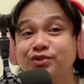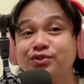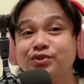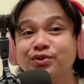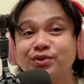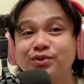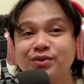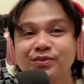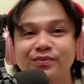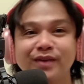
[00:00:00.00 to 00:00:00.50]

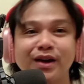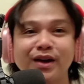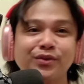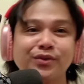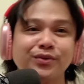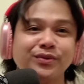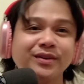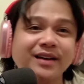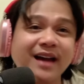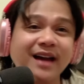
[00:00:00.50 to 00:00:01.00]
So,
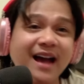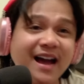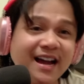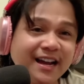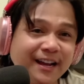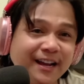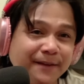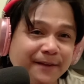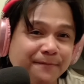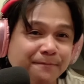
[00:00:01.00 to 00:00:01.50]
meron
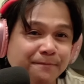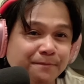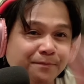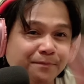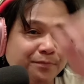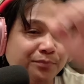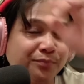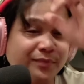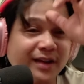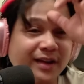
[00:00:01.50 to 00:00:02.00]
kang,
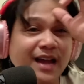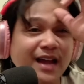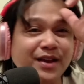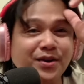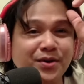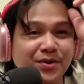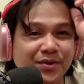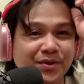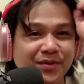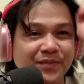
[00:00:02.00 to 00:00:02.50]

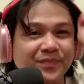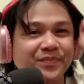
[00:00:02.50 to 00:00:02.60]
magkano?